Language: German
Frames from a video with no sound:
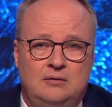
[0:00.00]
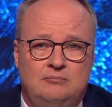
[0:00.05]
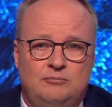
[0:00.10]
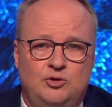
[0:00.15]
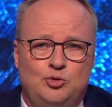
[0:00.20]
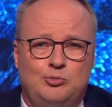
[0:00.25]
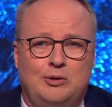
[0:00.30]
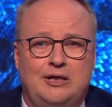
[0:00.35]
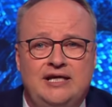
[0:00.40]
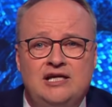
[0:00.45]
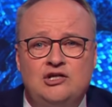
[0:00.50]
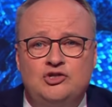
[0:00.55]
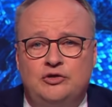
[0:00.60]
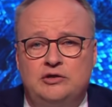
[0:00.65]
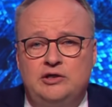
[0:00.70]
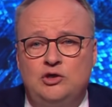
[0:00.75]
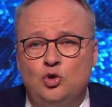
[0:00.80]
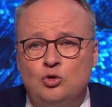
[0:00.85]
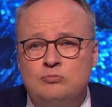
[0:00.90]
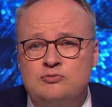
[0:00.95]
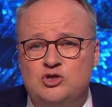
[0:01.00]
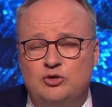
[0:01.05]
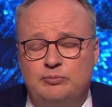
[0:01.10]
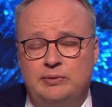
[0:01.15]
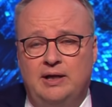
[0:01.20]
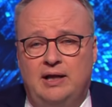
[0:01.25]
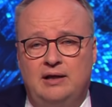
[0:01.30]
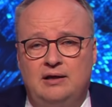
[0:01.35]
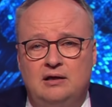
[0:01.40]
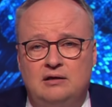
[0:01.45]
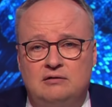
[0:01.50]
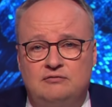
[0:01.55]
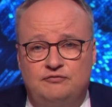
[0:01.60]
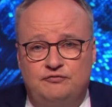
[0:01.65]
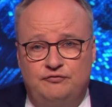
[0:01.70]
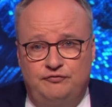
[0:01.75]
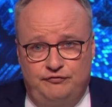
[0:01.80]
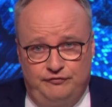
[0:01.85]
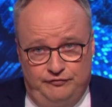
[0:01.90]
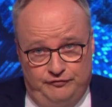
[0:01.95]
man überlegt schon, ihn umzubenennen in
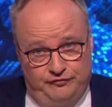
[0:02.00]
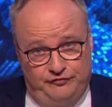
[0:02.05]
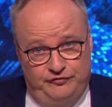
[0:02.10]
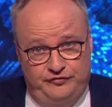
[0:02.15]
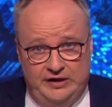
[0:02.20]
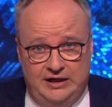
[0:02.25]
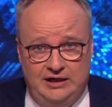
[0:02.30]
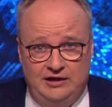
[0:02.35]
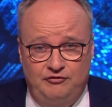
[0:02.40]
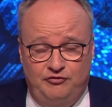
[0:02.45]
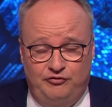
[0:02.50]
Willy